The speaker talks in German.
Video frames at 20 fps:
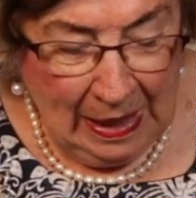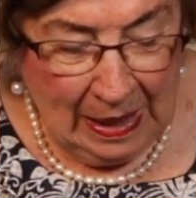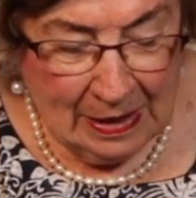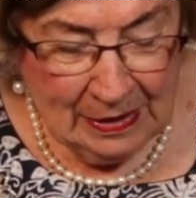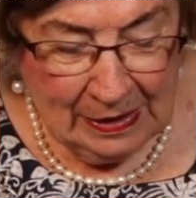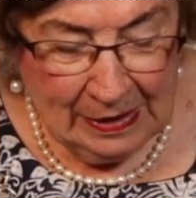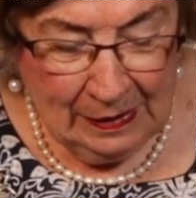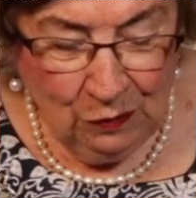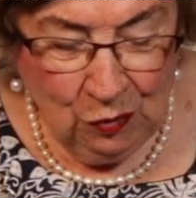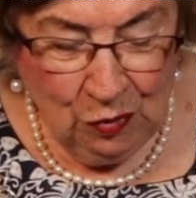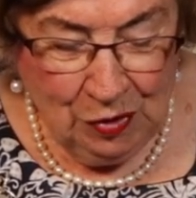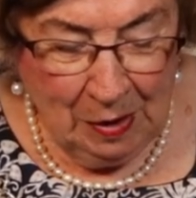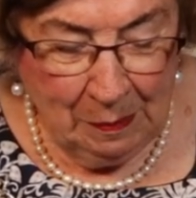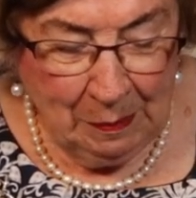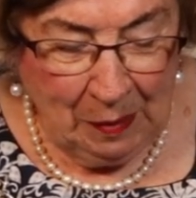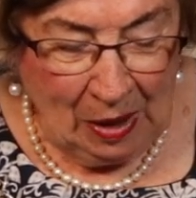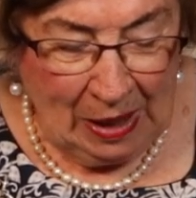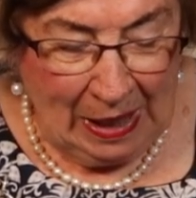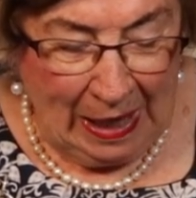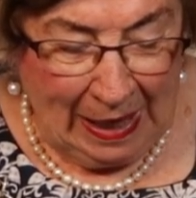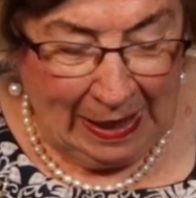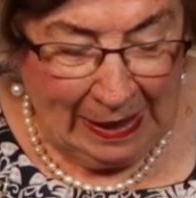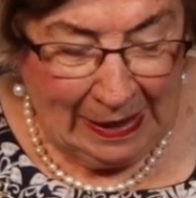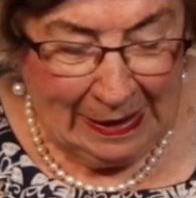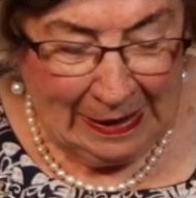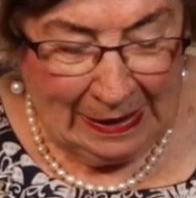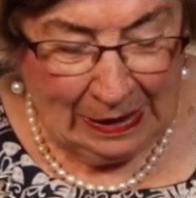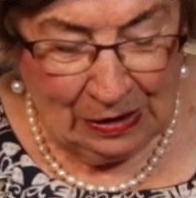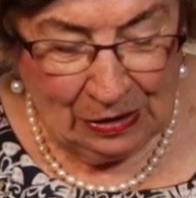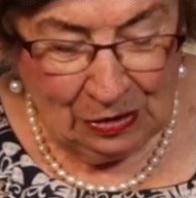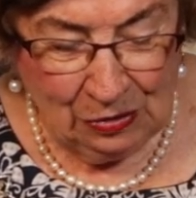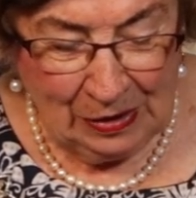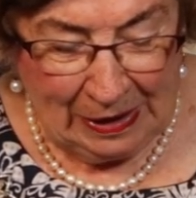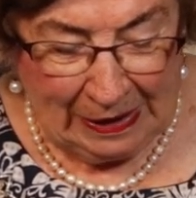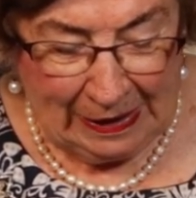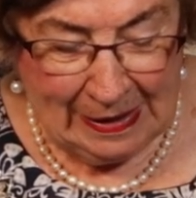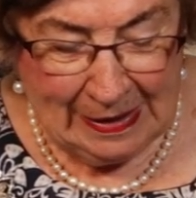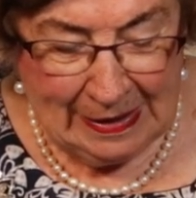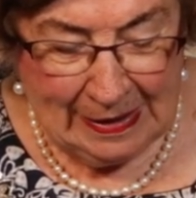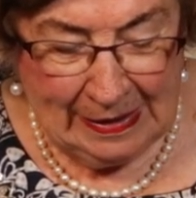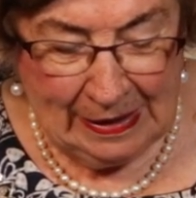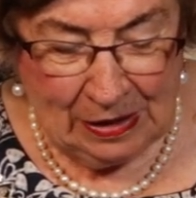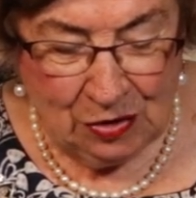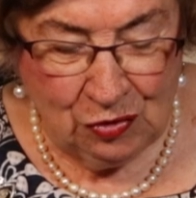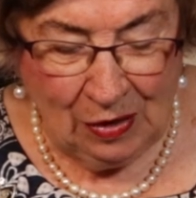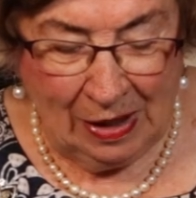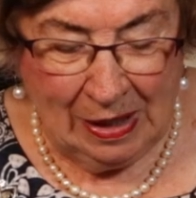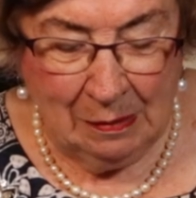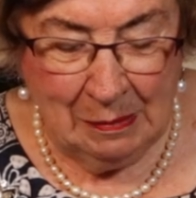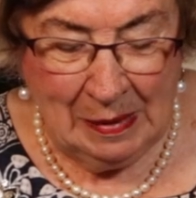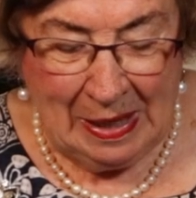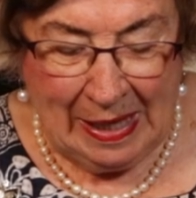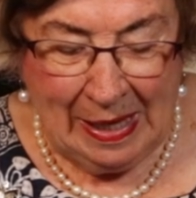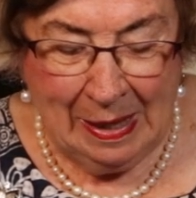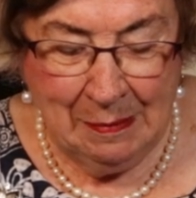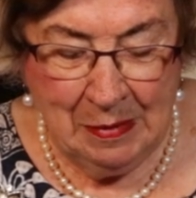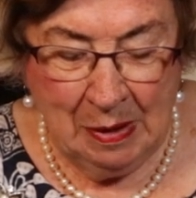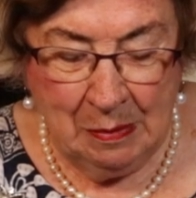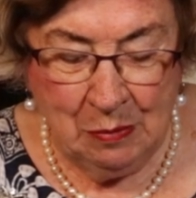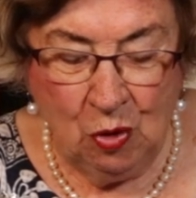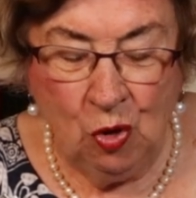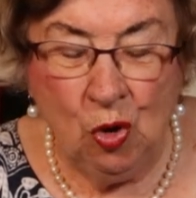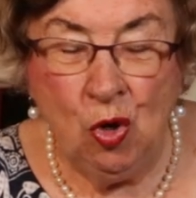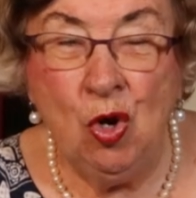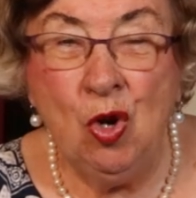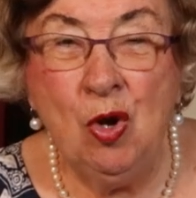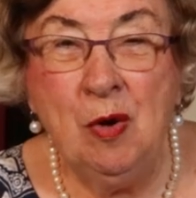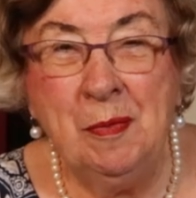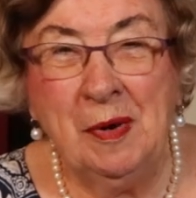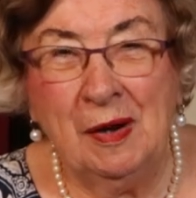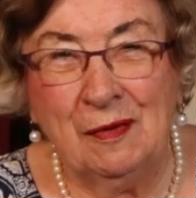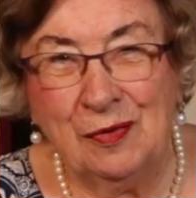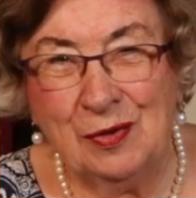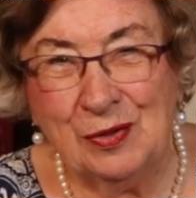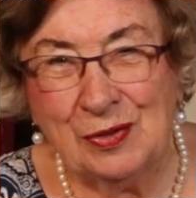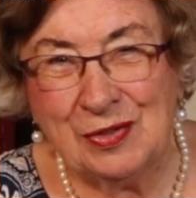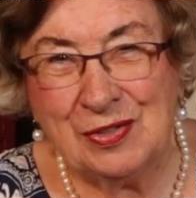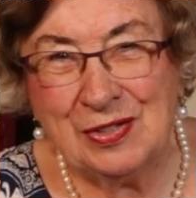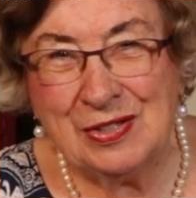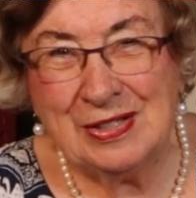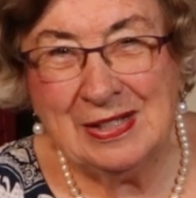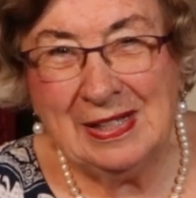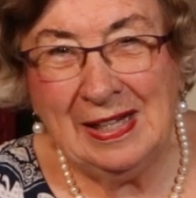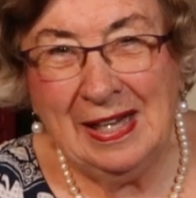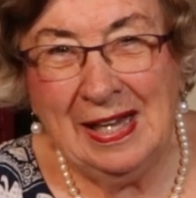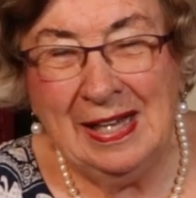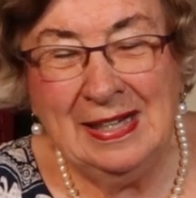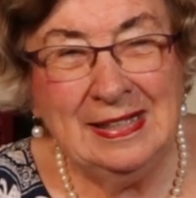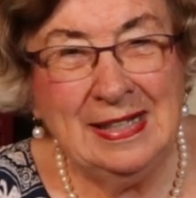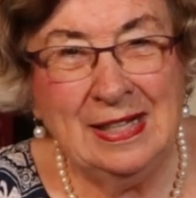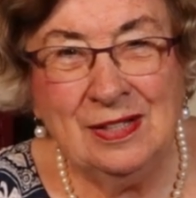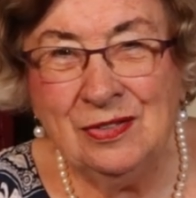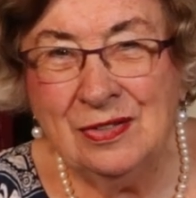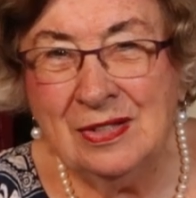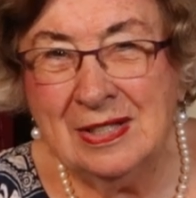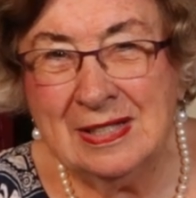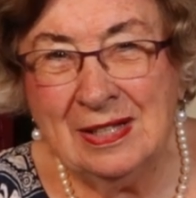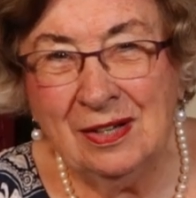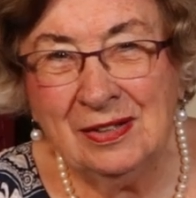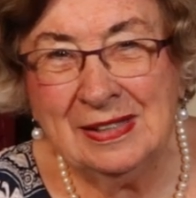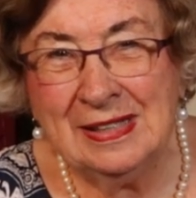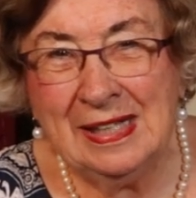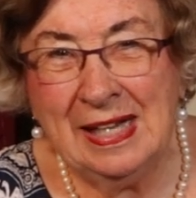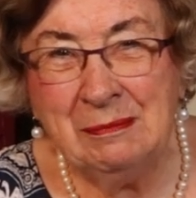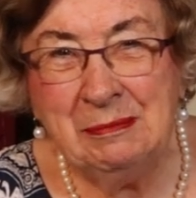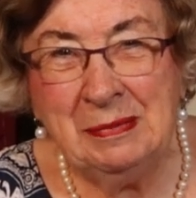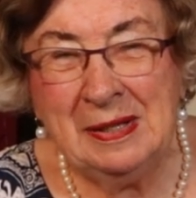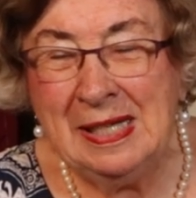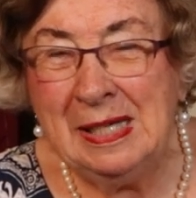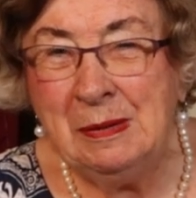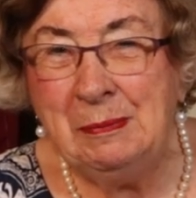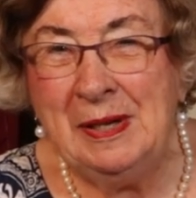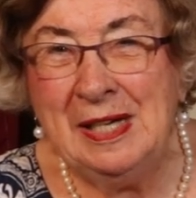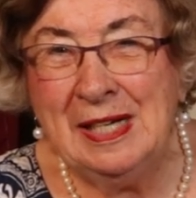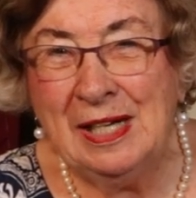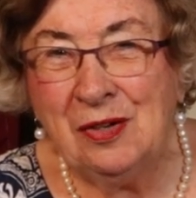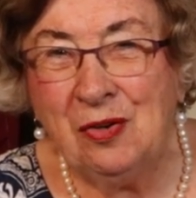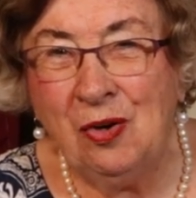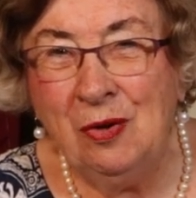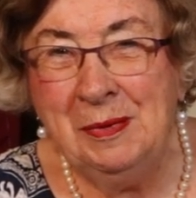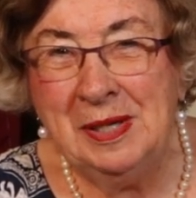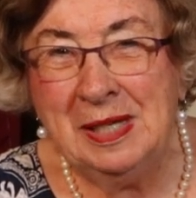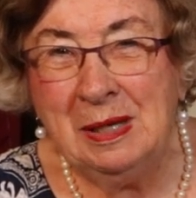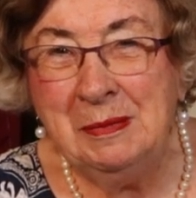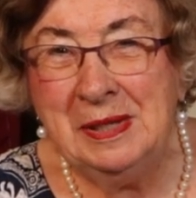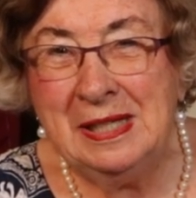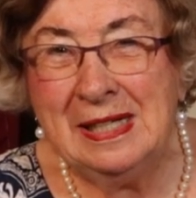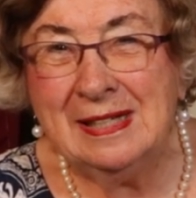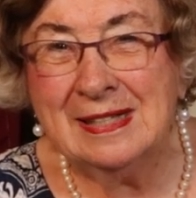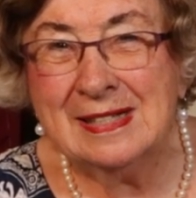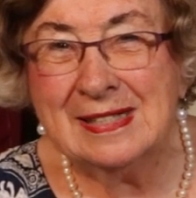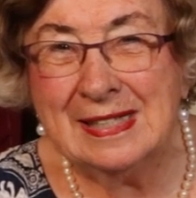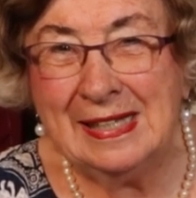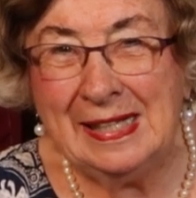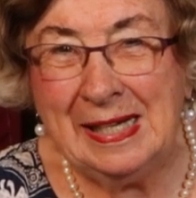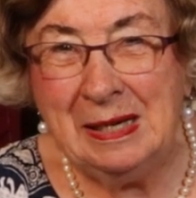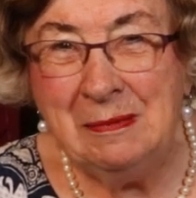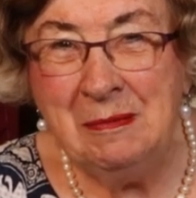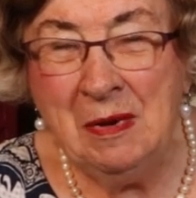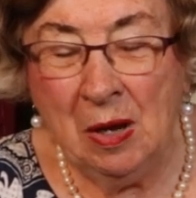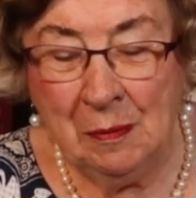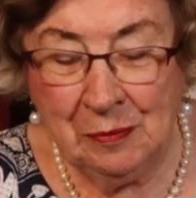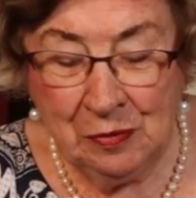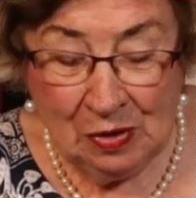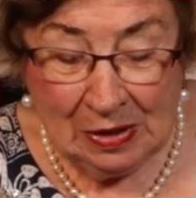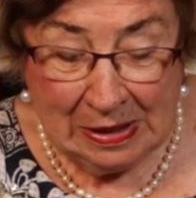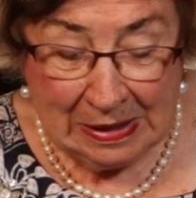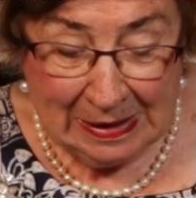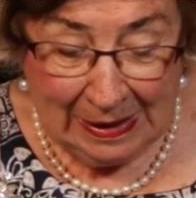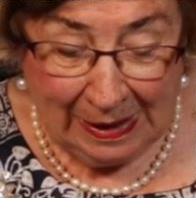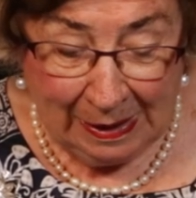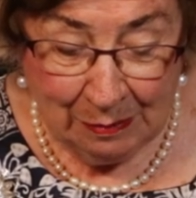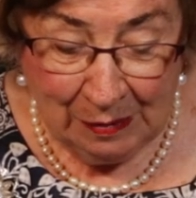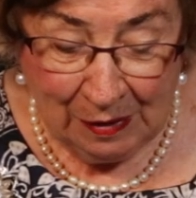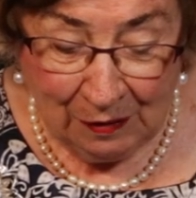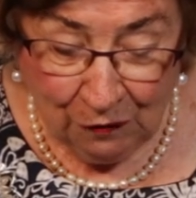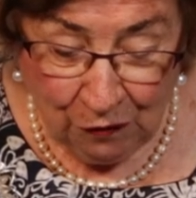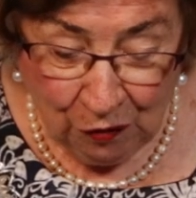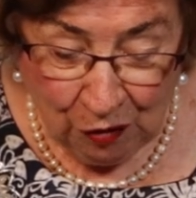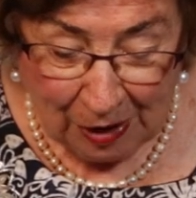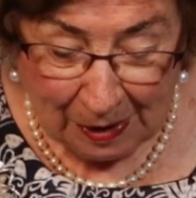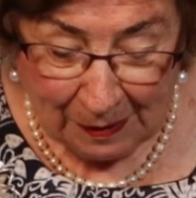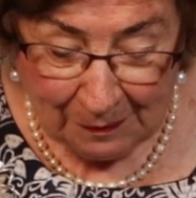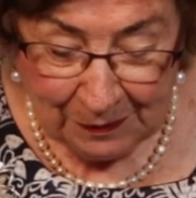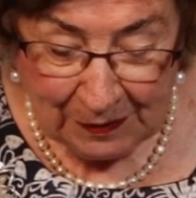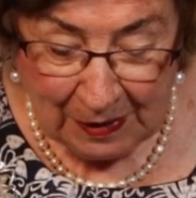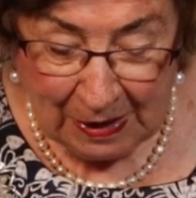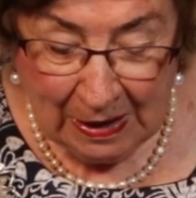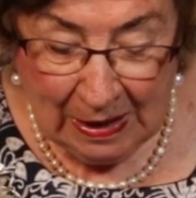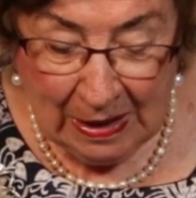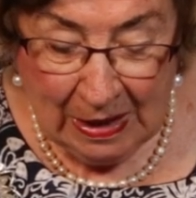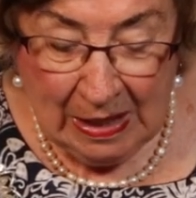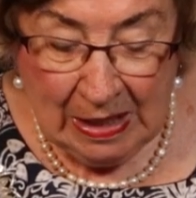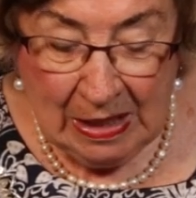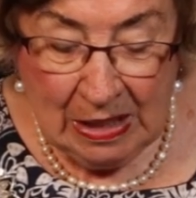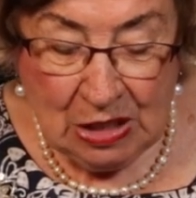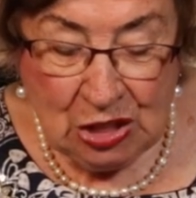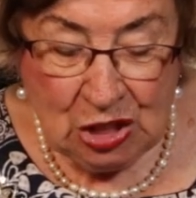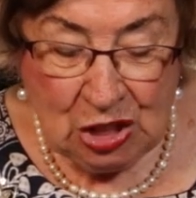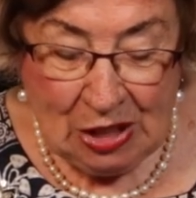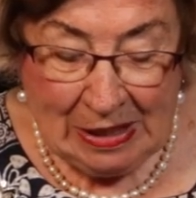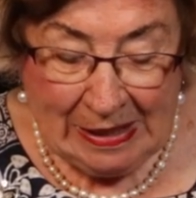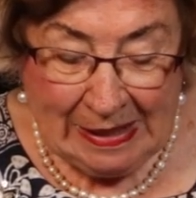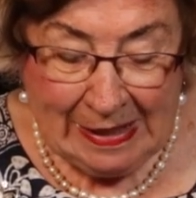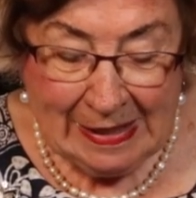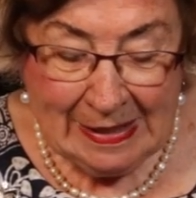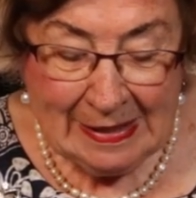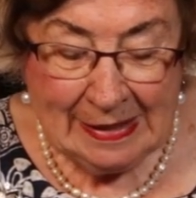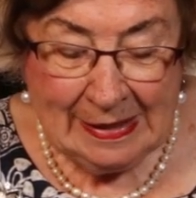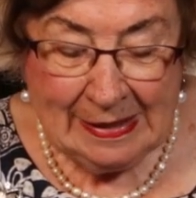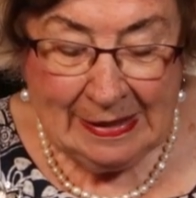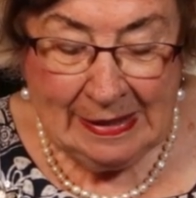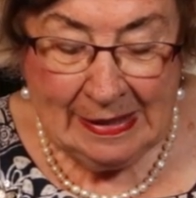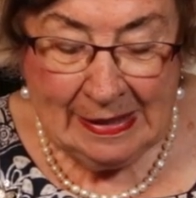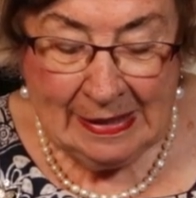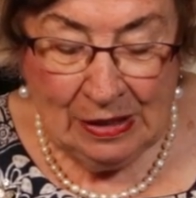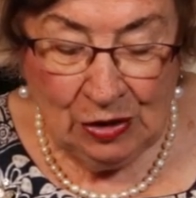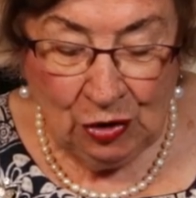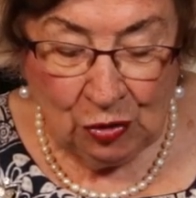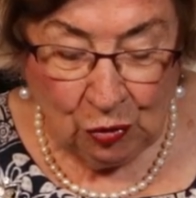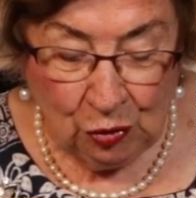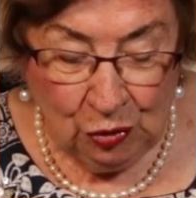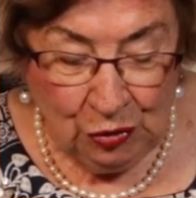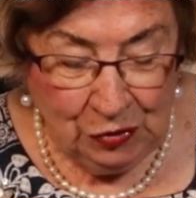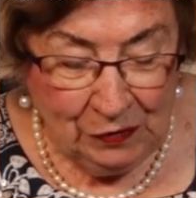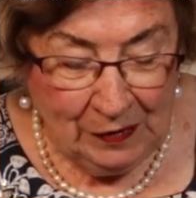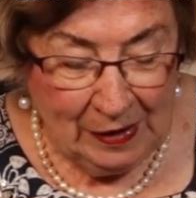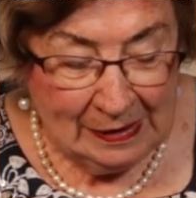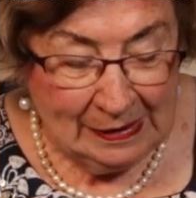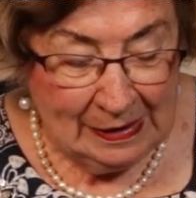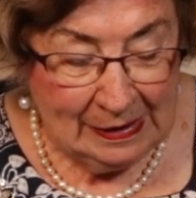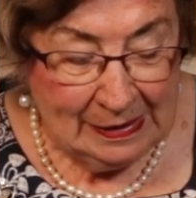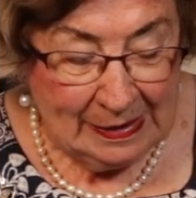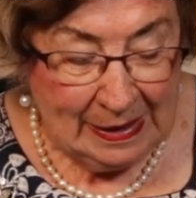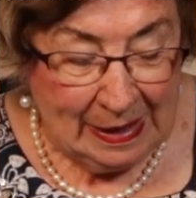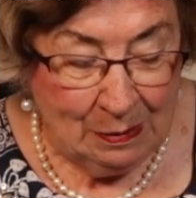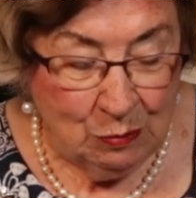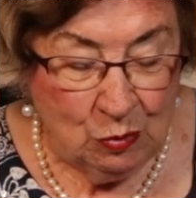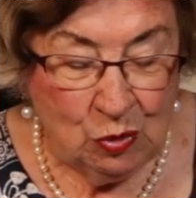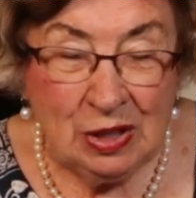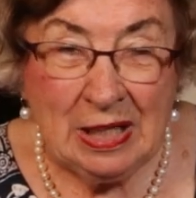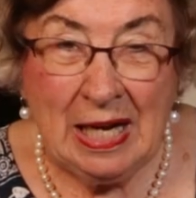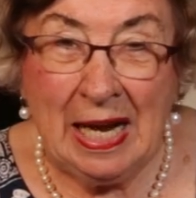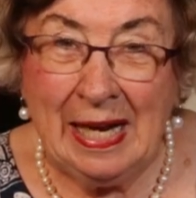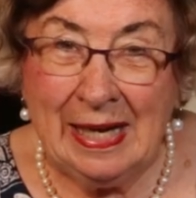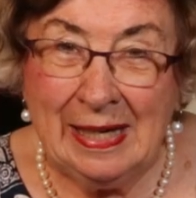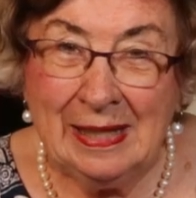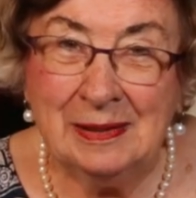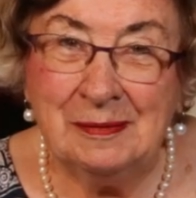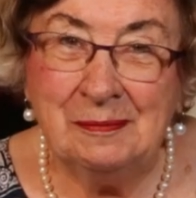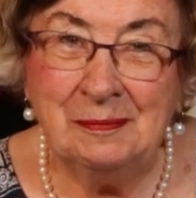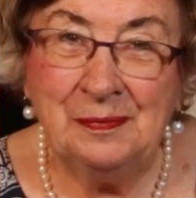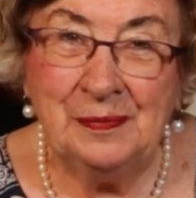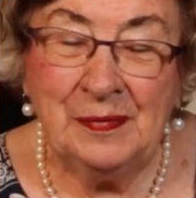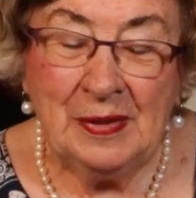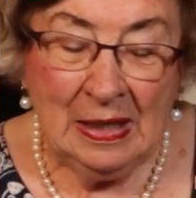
Also die wunderbare Einladung Christi zu einem Leben im Überfluss. An Jesus sagt ich bin gekommen, damit ihr das Leben habt und das Leben in Fülle, schließt diesen Grundwert der Demut ein.